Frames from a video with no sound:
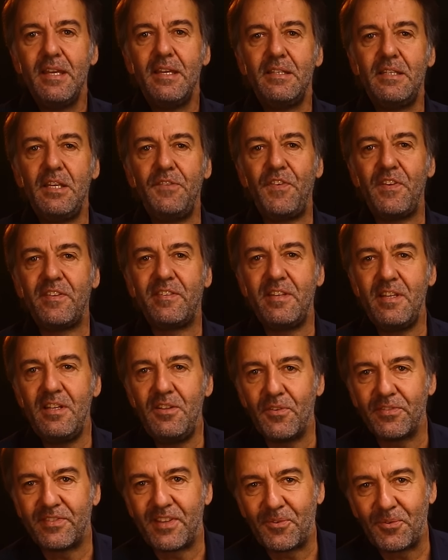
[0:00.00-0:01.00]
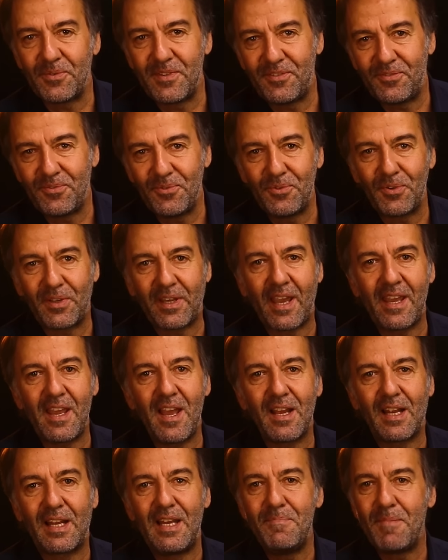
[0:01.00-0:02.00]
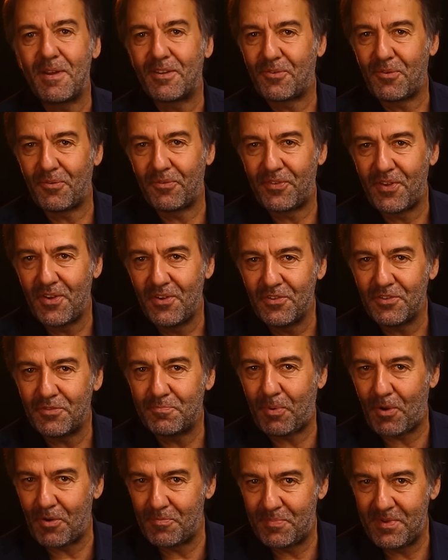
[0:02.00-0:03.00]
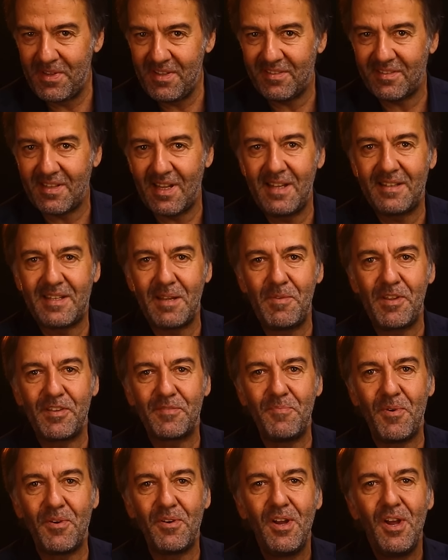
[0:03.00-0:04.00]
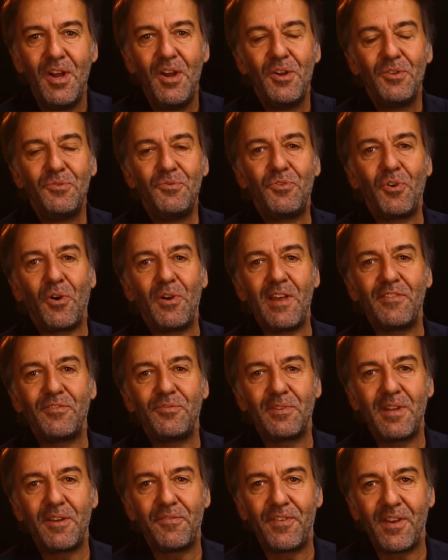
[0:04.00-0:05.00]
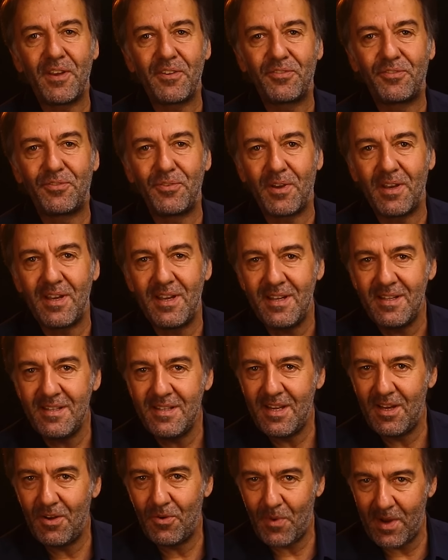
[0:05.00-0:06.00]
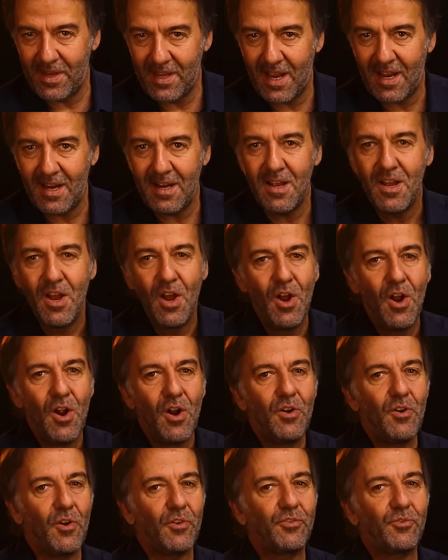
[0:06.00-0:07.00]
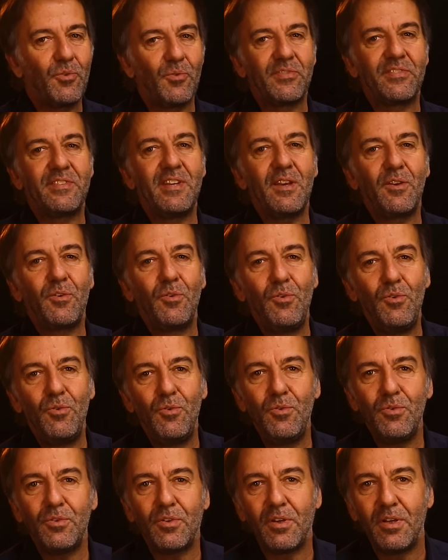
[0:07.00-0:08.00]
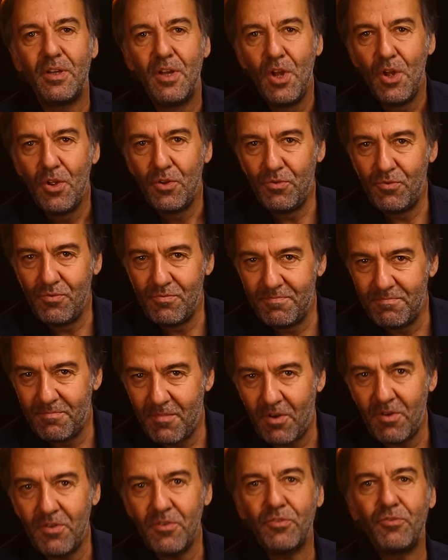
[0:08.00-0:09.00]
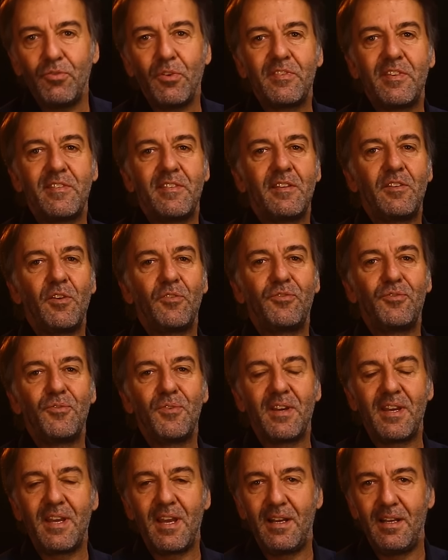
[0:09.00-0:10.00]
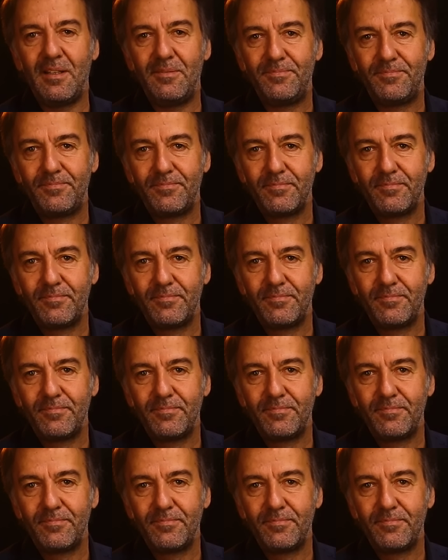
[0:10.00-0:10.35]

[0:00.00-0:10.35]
Difficile dans ces conditions de créer un climat de confiance propice à l'établissement d'une relation d'affaires sereine et loyale lorsqu'on sait que l'autre nous ment sur ses intentions réelles.